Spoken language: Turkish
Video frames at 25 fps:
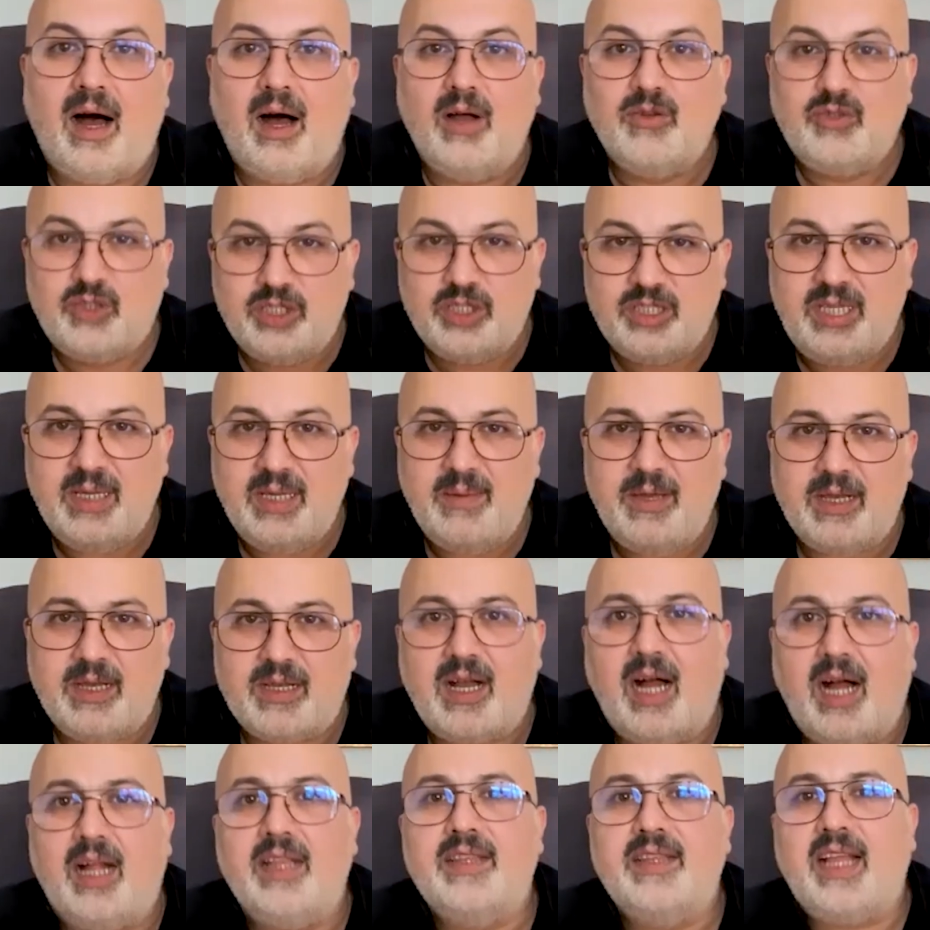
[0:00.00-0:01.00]
değil mi?
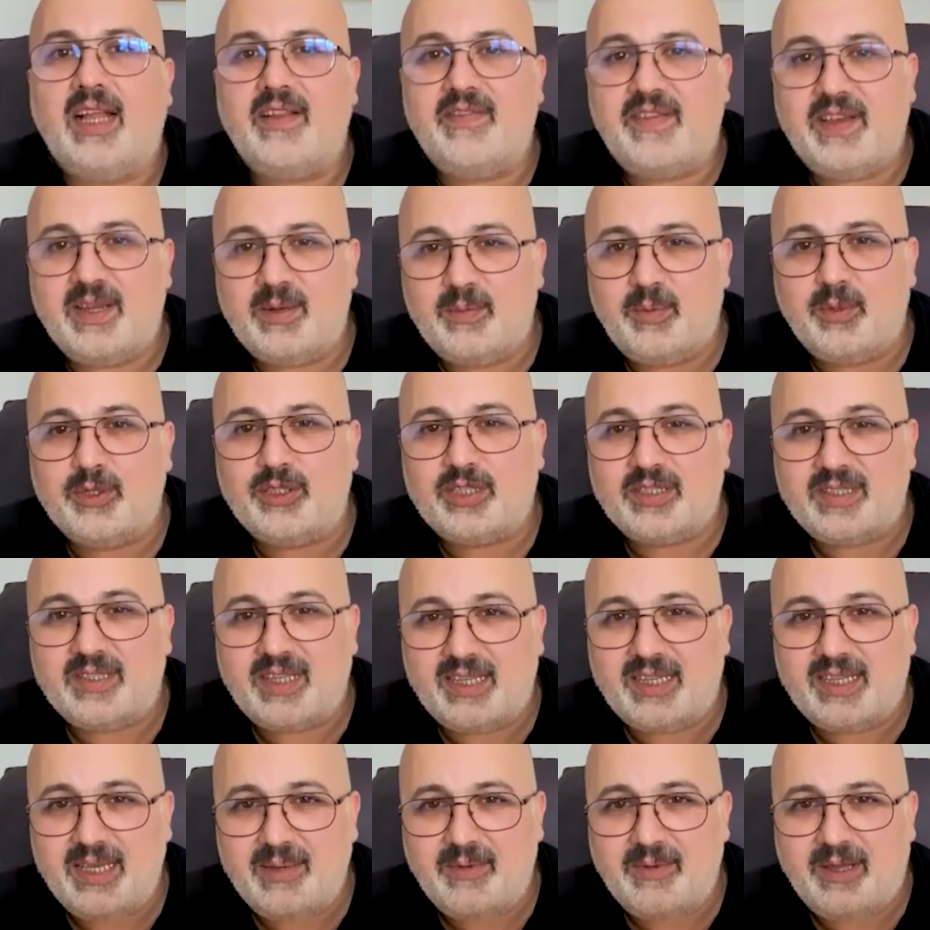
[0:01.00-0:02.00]
Gandalf Harry
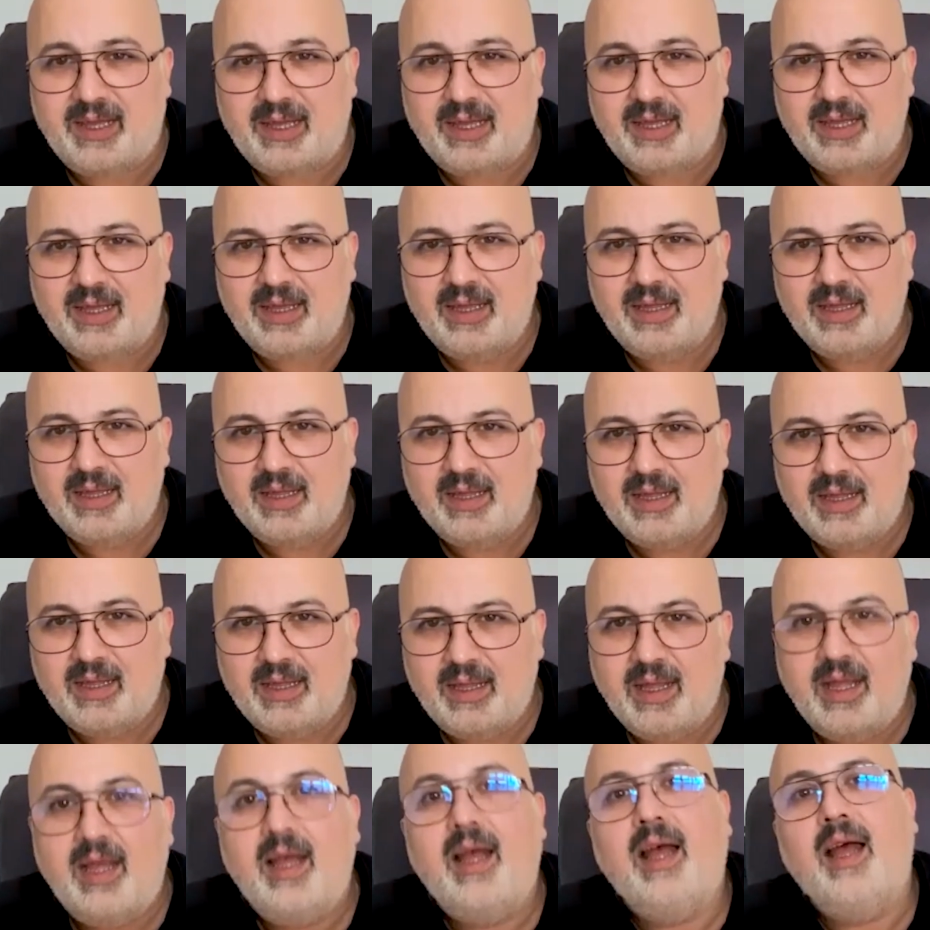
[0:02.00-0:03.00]
Potter'da değil mi? Yok Harry
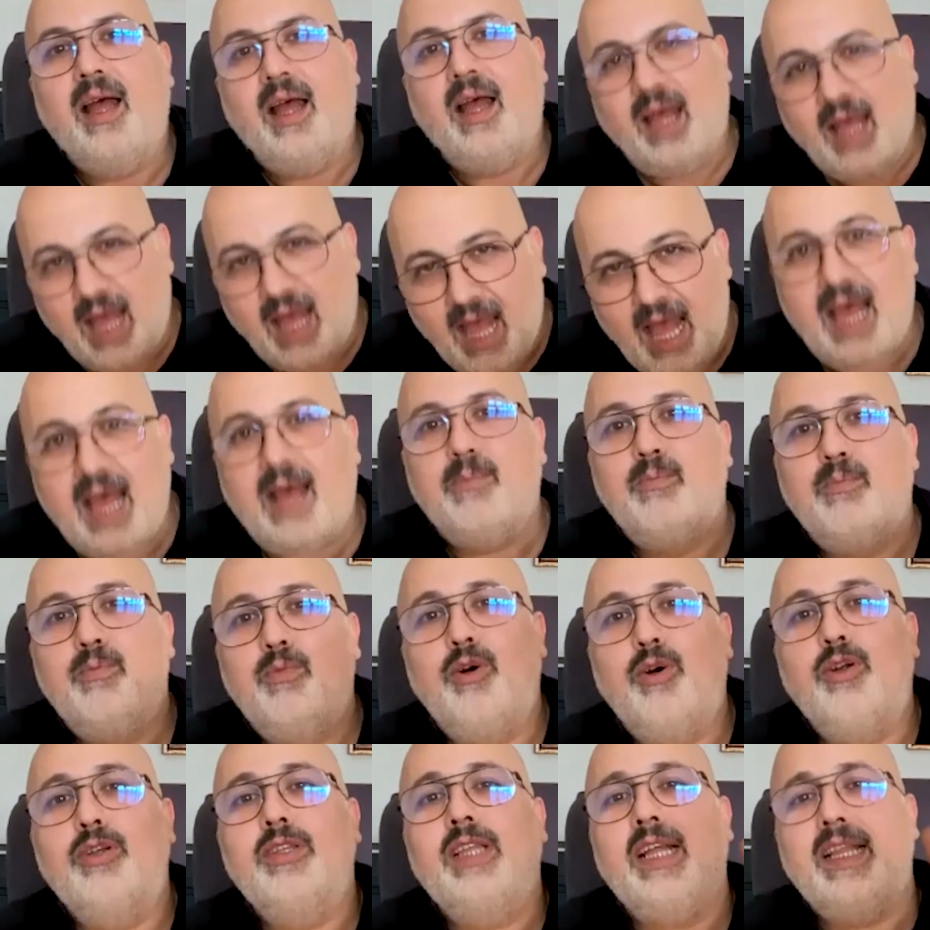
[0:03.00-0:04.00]
Potter'da değil. Ha
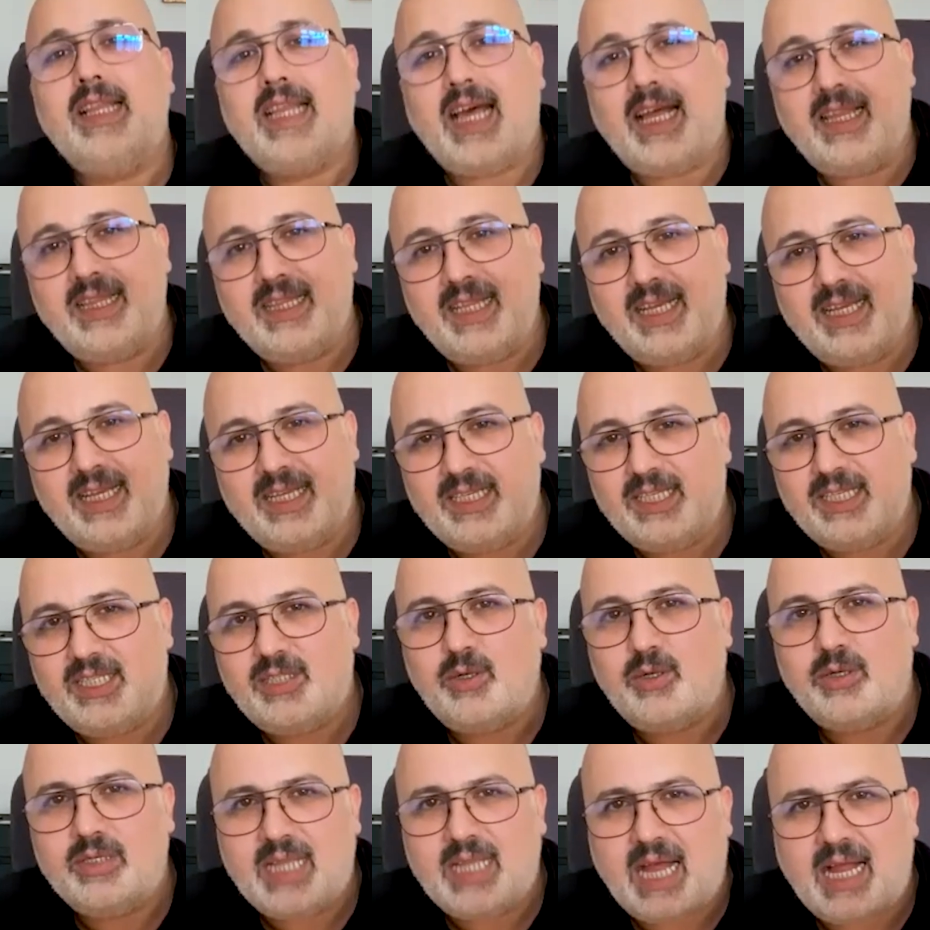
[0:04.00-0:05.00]
buradan anlayın işte
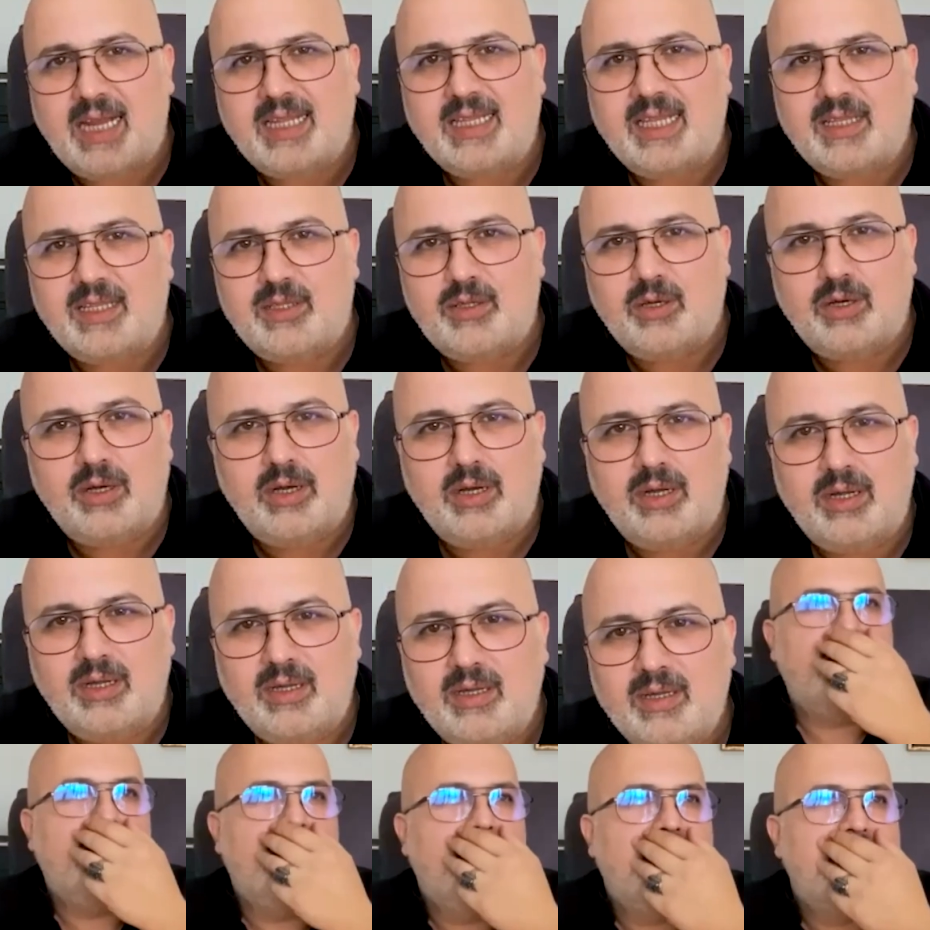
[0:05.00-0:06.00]
o neredeydi o?
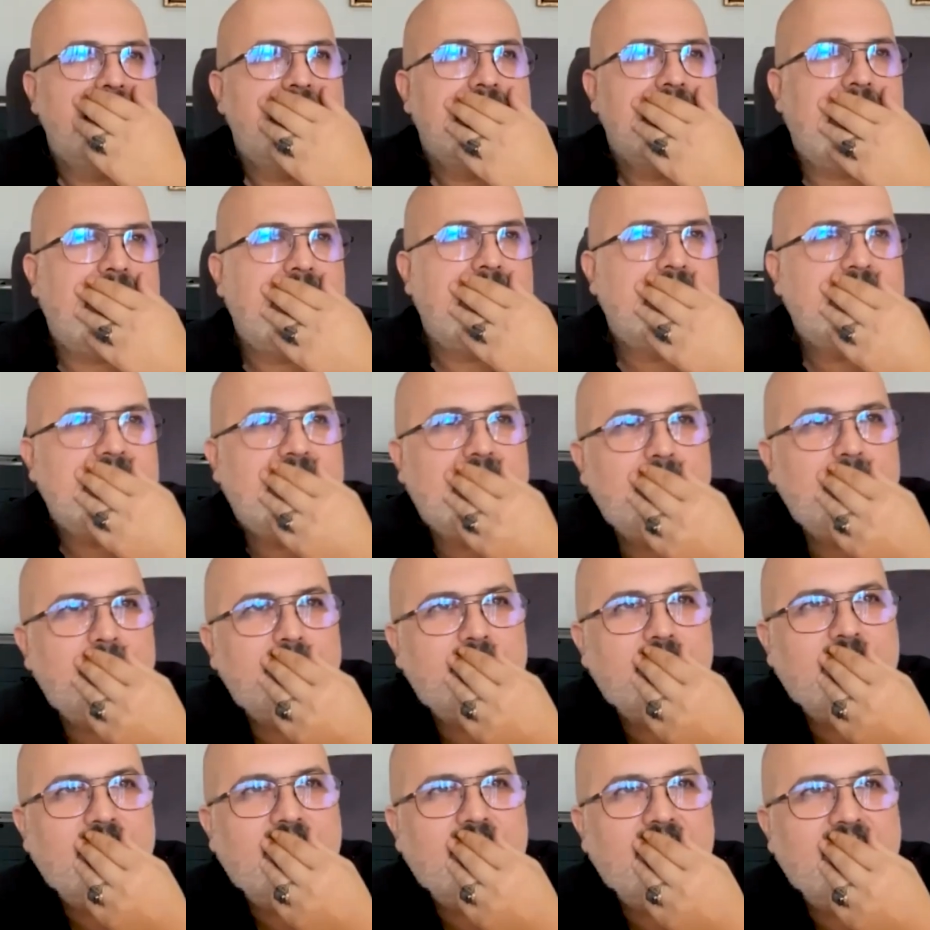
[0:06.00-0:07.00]
Yani
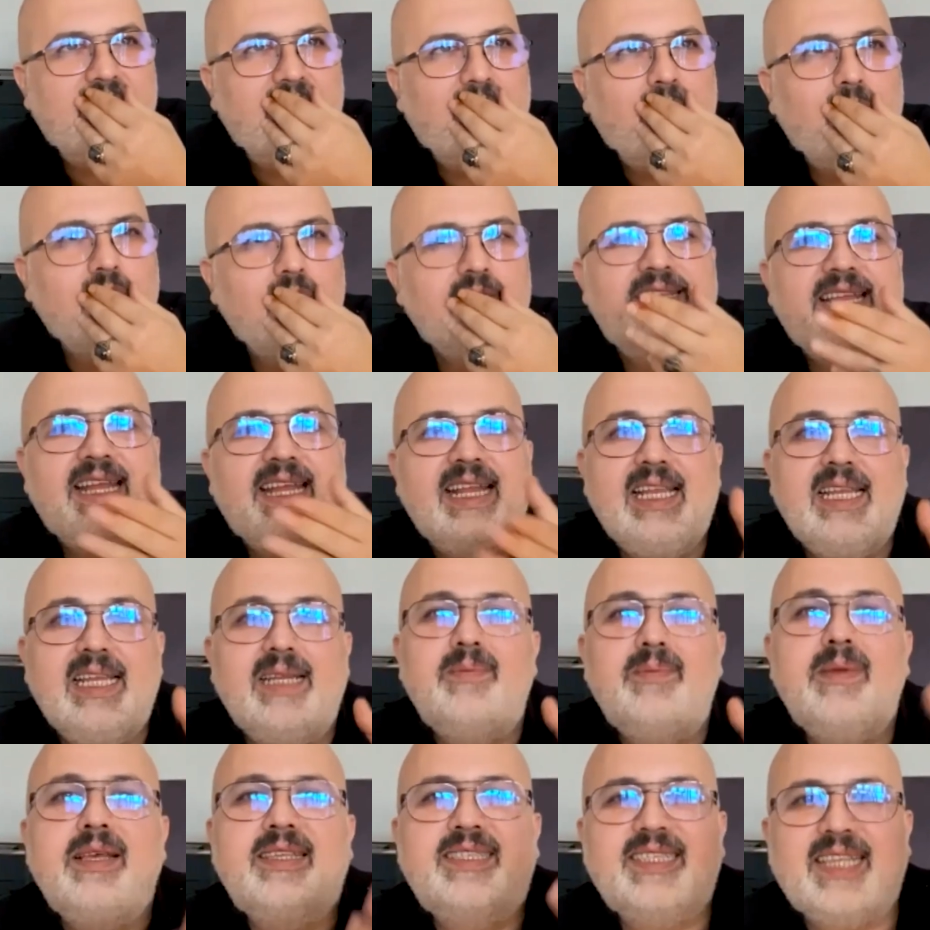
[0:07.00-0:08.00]
e, o
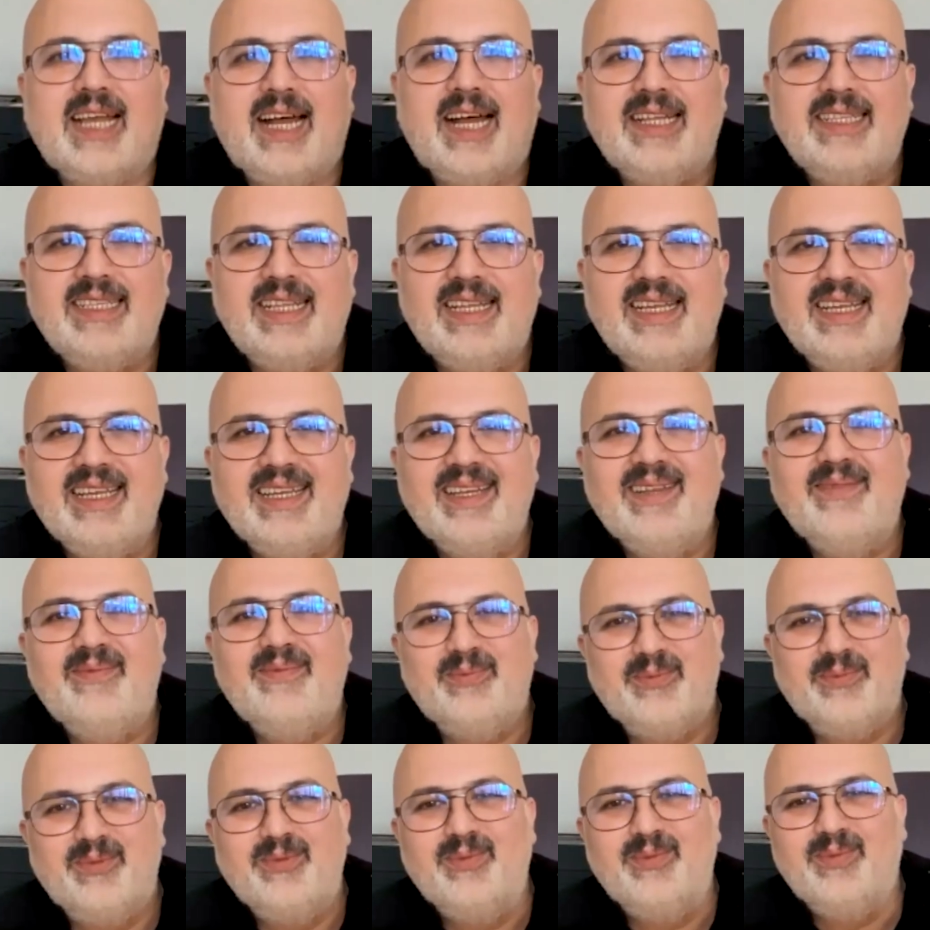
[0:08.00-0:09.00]
delirme sahneleri
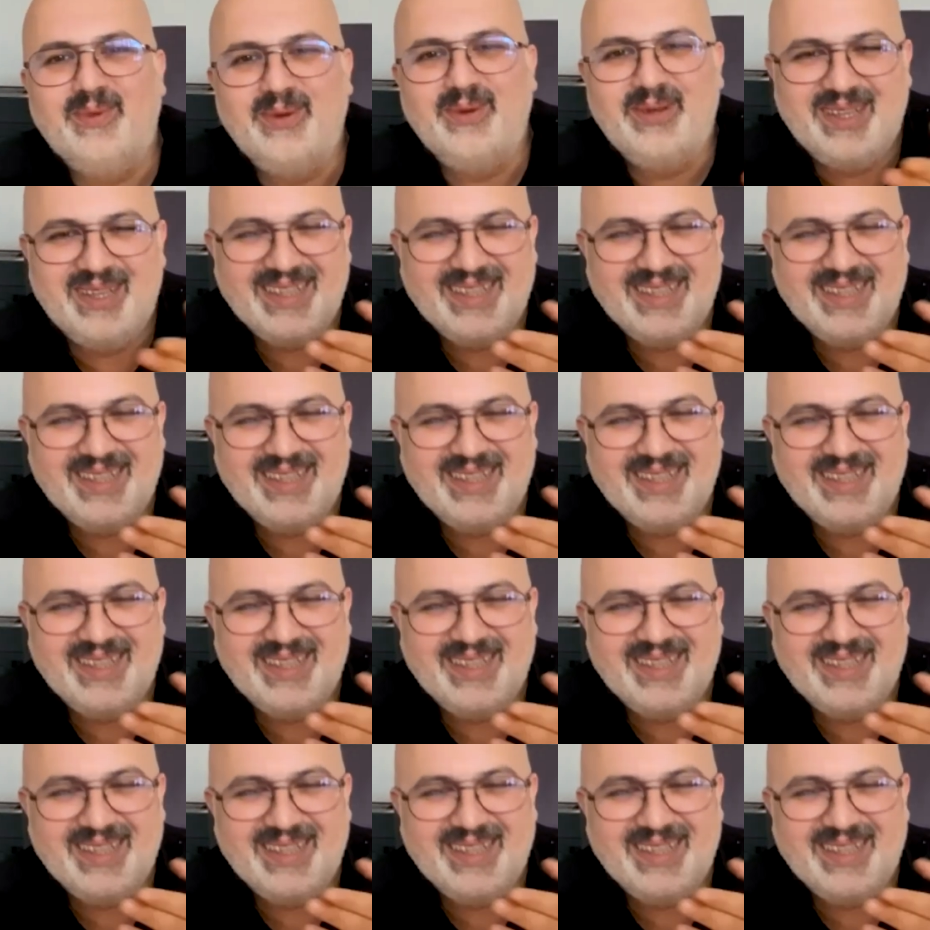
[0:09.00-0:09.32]
bu, bu